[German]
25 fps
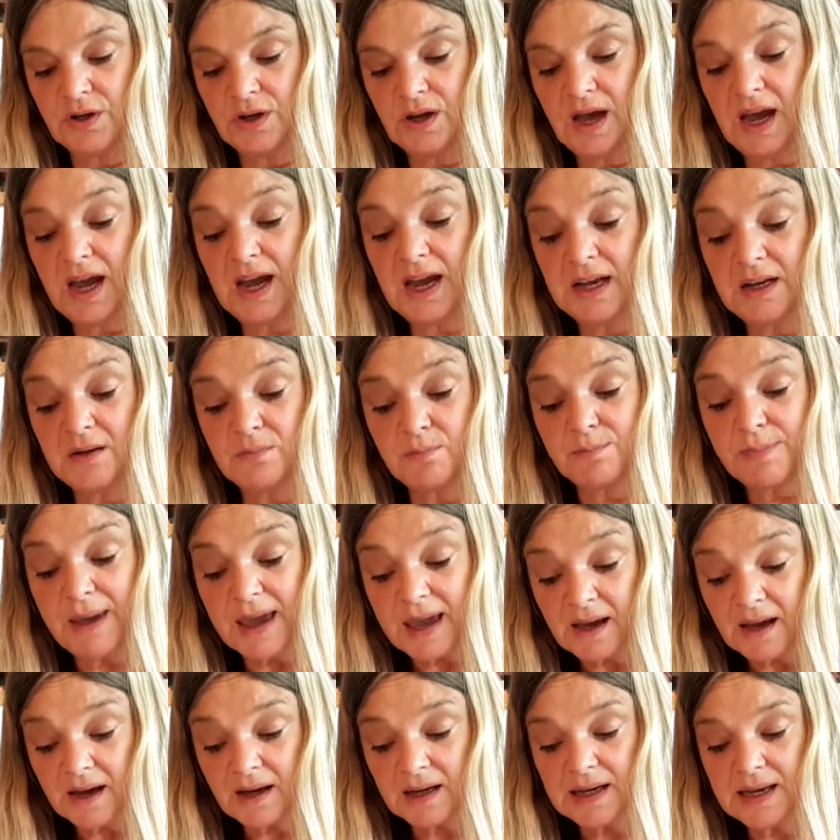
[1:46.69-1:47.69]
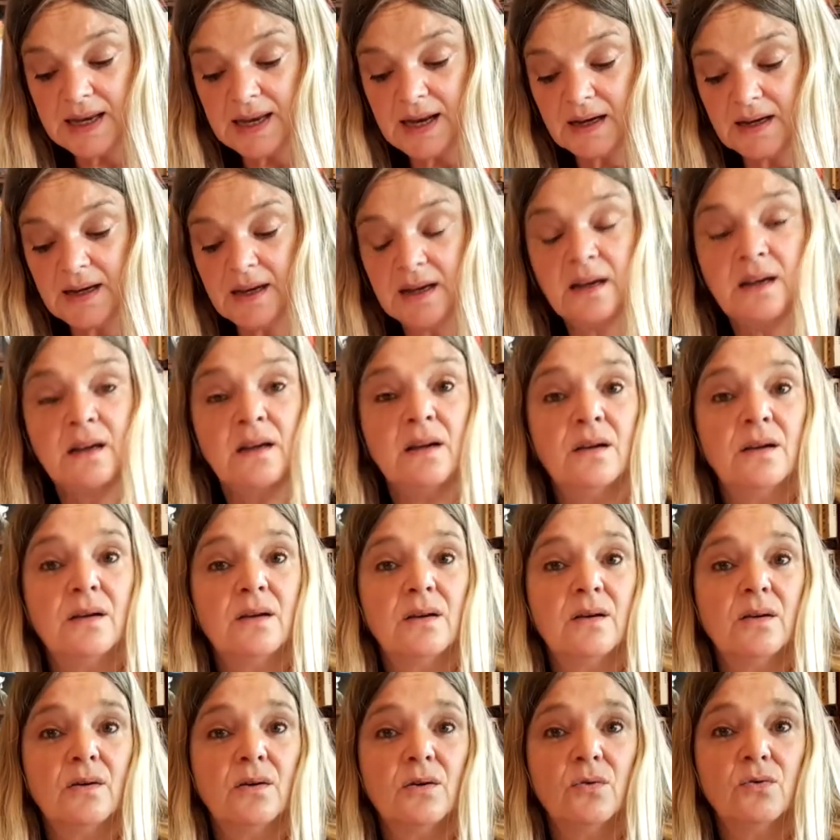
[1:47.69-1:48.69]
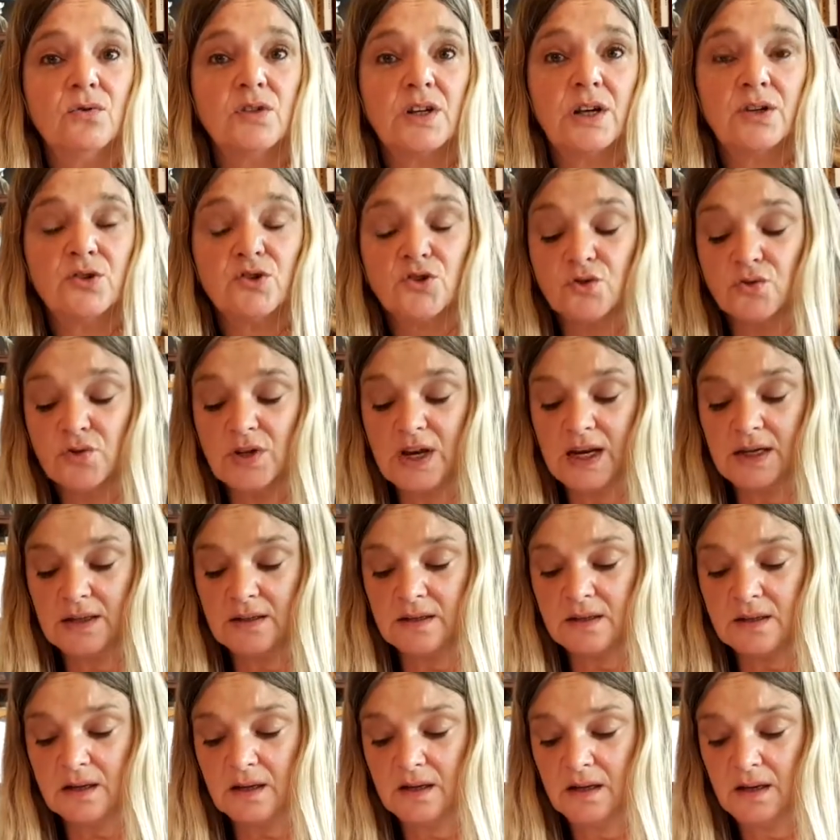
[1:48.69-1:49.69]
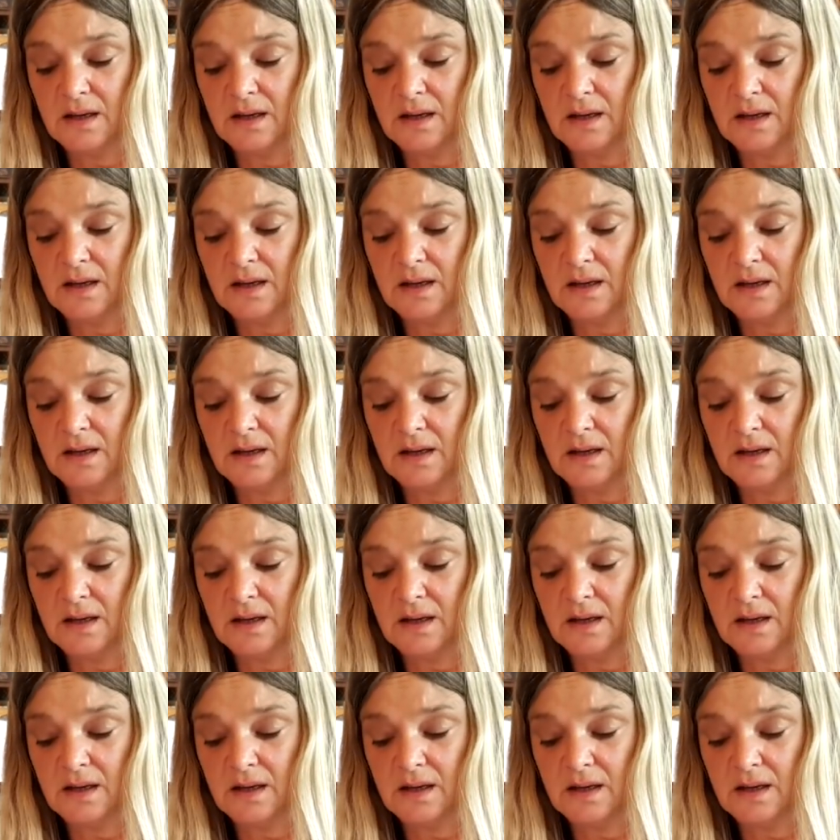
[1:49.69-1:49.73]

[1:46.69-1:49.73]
Ein Bäckerlehrling und ein Student.